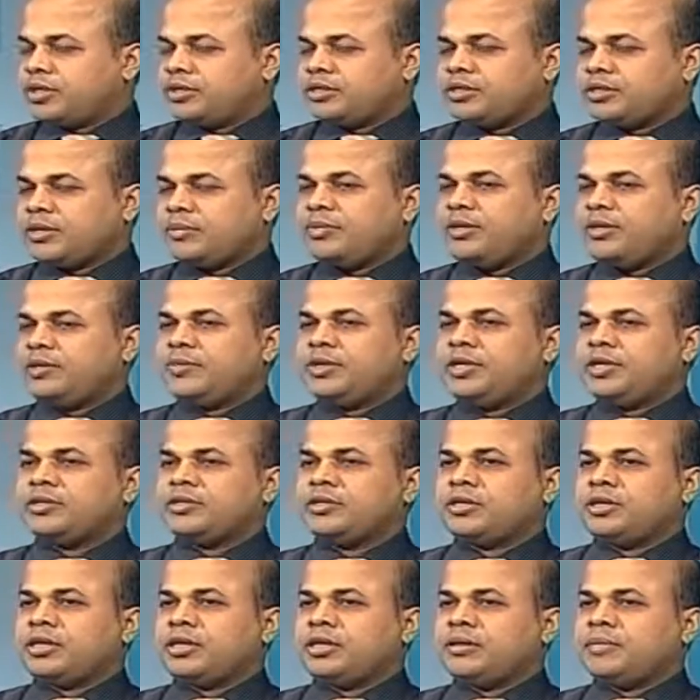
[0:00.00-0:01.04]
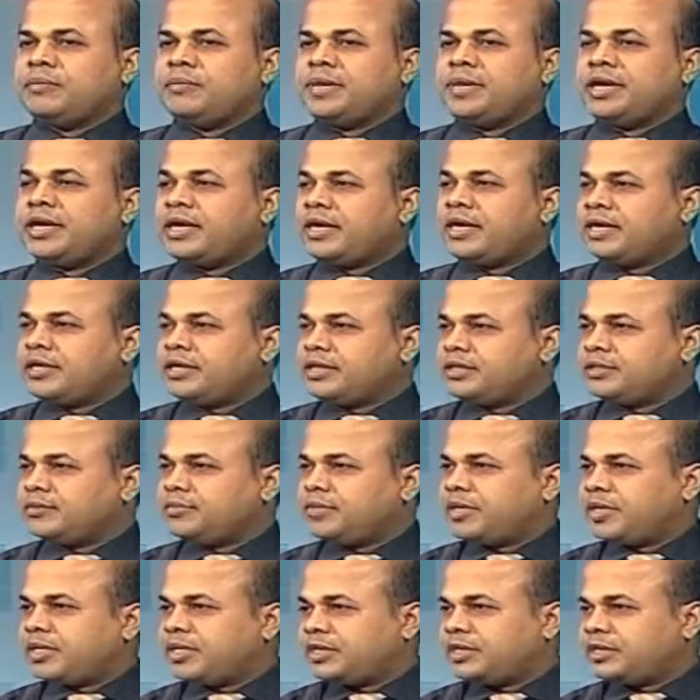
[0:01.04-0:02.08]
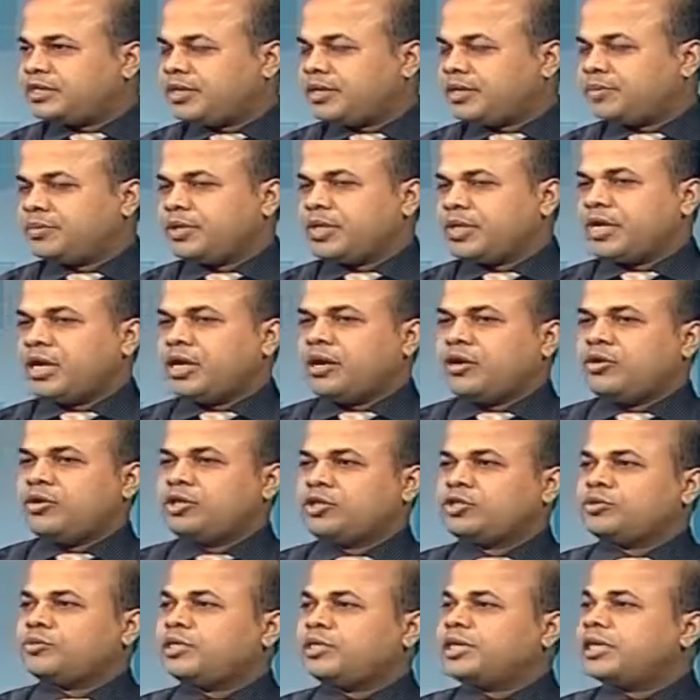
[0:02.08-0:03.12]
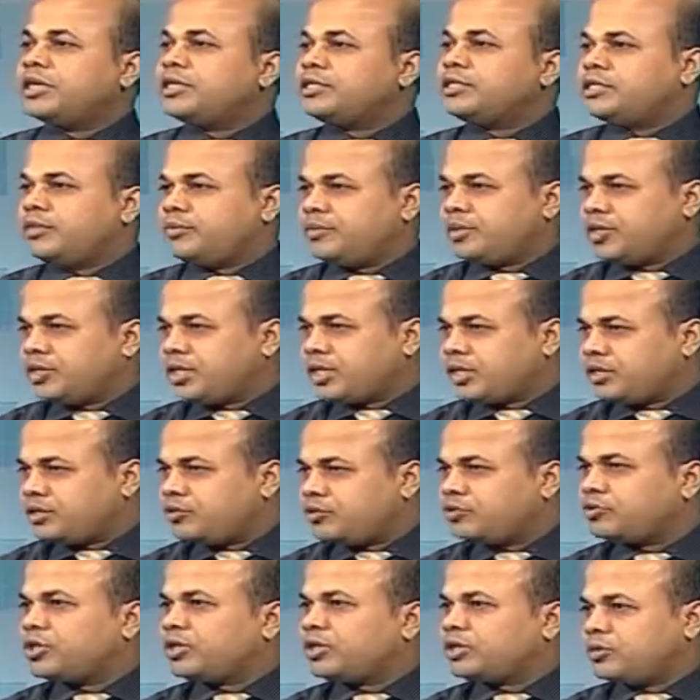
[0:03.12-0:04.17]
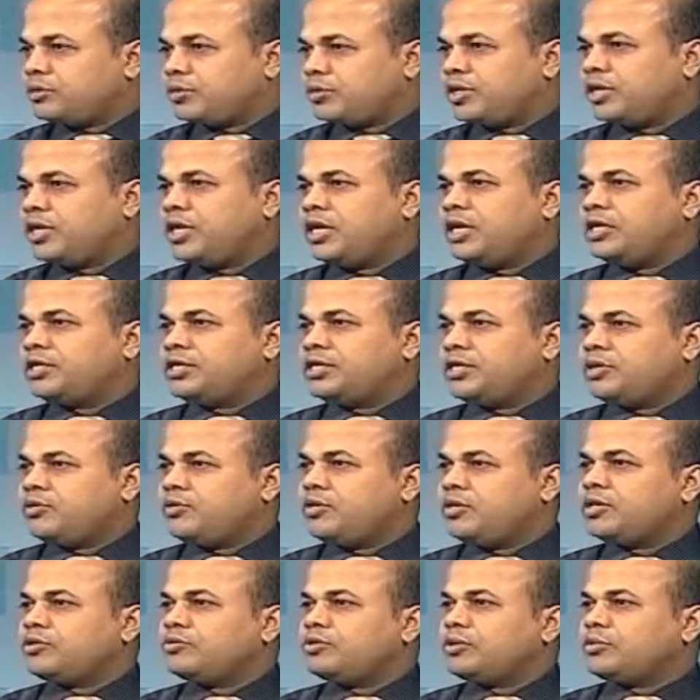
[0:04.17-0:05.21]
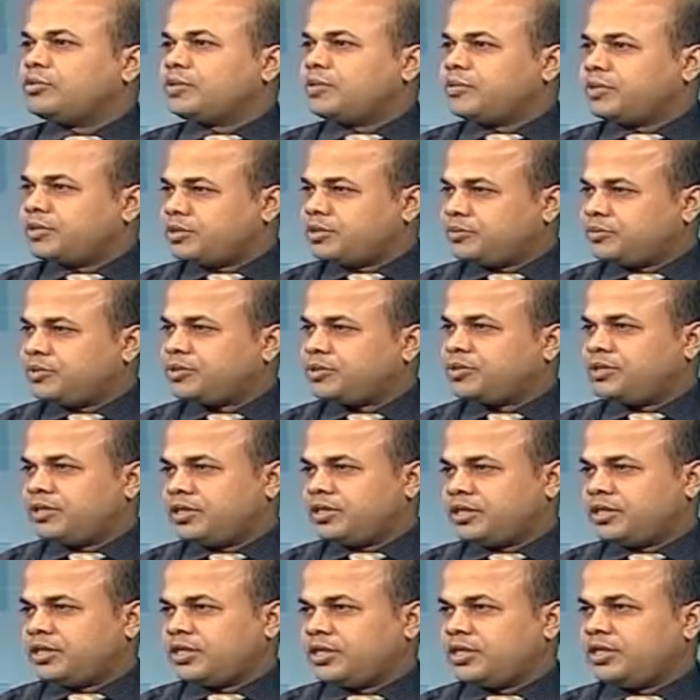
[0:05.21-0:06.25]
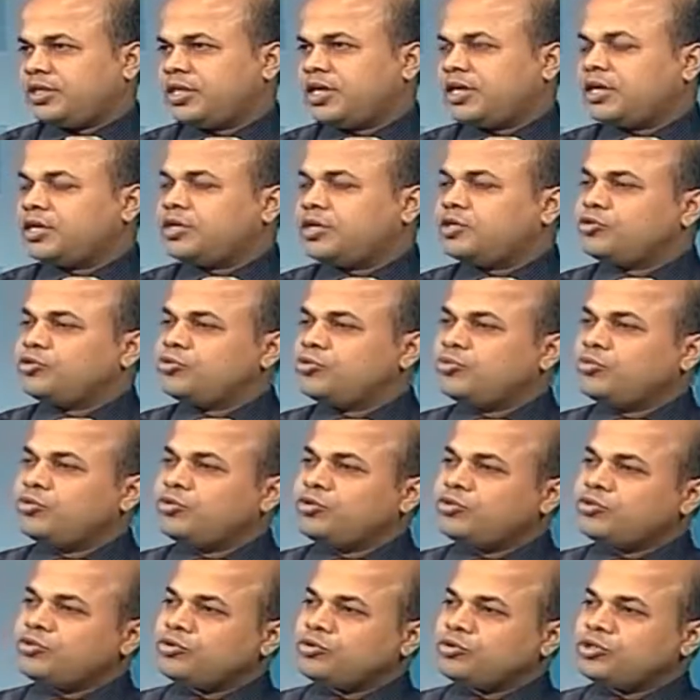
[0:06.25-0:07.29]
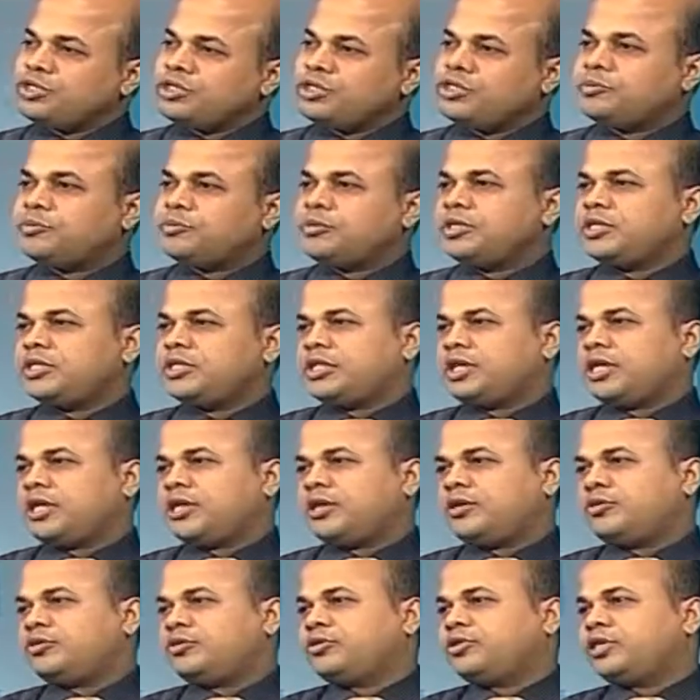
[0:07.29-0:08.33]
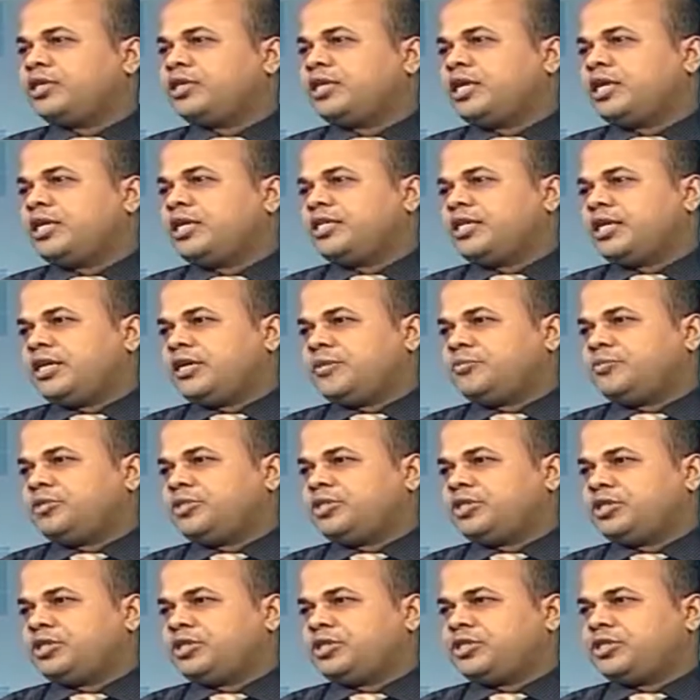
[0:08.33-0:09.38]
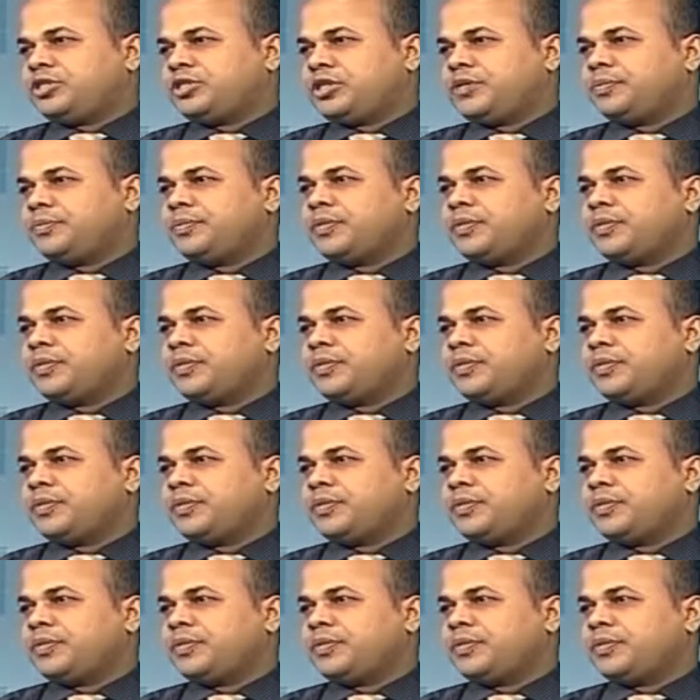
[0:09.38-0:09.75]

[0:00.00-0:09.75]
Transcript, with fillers: সাপ্লিমেন্ট ম্যাঙ্গানিজ ম্যাগনেশিয়াম অনেক সময় ক্যালসিয়ামের ঘাটতিও থাকতে পারে সেগুলো কিন্তু আমরা পাশাপাশি দিয়ে থাকি কিন্তু মূলত ট্রিটমেন্টই তাকে হচ্ছে থেরাপি চিকিৎসা